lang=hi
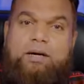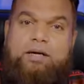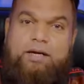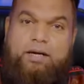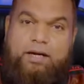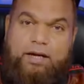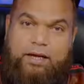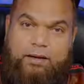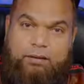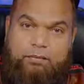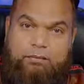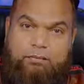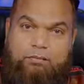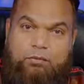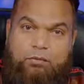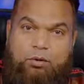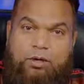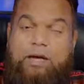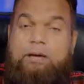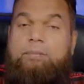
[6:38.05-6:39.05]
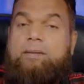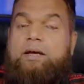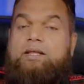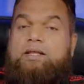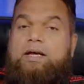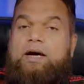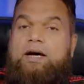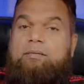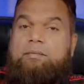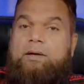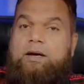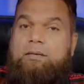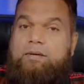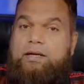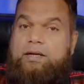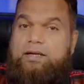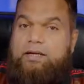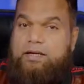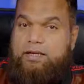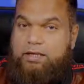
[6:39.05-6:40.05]
बिल्ट इन है और एक बात ध्यान में
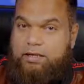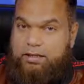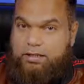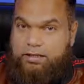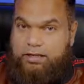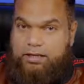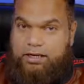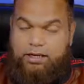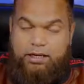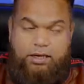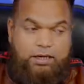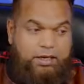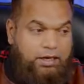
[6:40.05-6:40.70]
आपने ये रखनी है